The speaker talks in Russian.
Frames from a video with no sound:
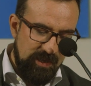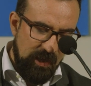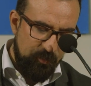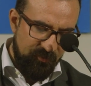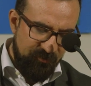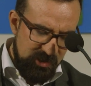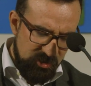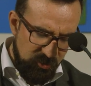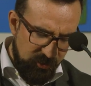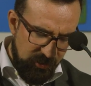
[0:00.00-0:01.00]
э, послушайте,
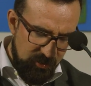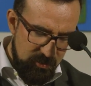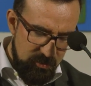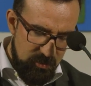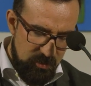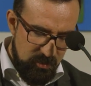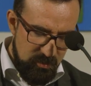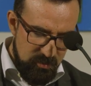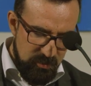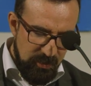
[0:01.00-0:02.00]
что он написал.
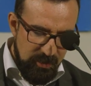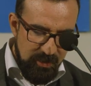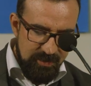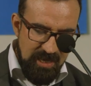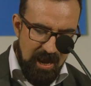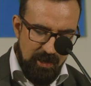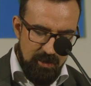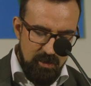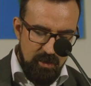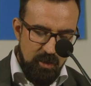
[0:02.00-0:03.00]
«Э, «Добрый
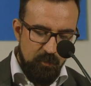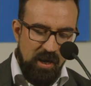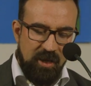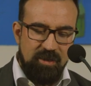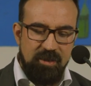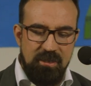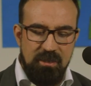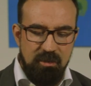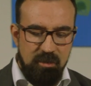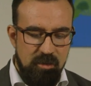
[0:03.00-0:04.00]
вечер,
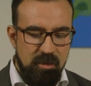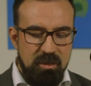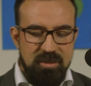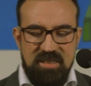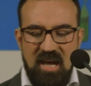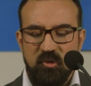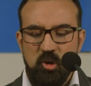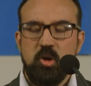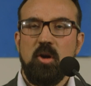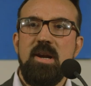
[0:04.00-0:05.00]
учитель.
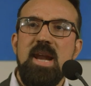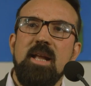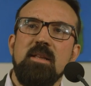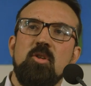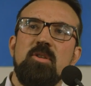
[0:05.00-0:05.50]
Вы знаете,